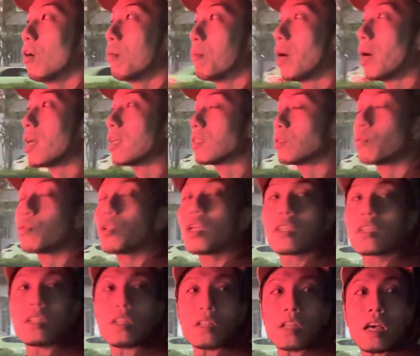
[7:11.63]
前そうだっ
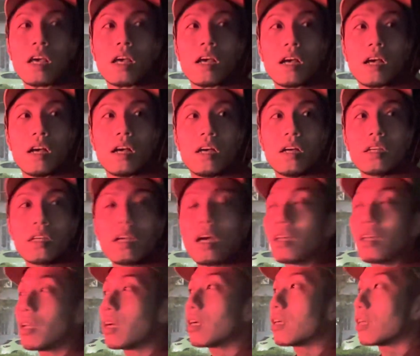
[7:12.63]
たね。いや、
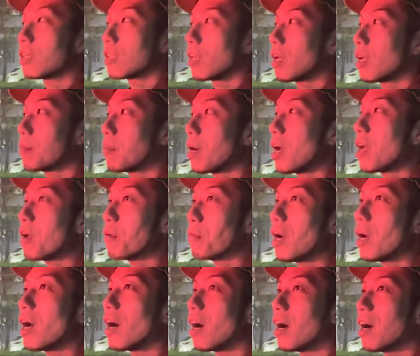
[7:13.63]
なんかね、前
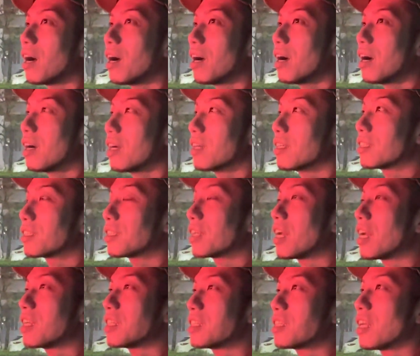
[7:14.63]
は、志
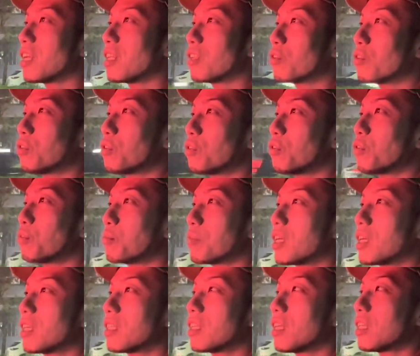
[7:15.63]
願者の味
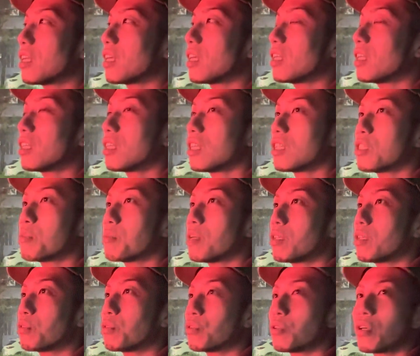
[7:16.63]
方的に立ち回
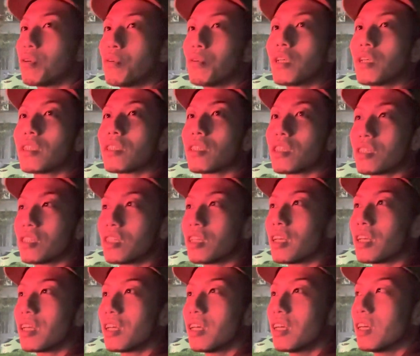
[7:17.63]
ることが多かった
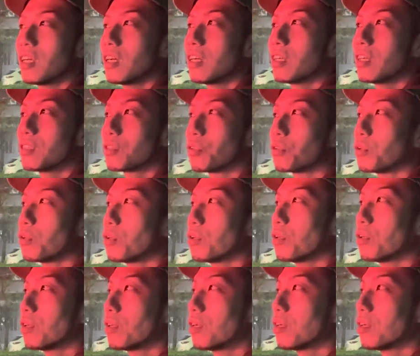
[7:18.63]
し、その、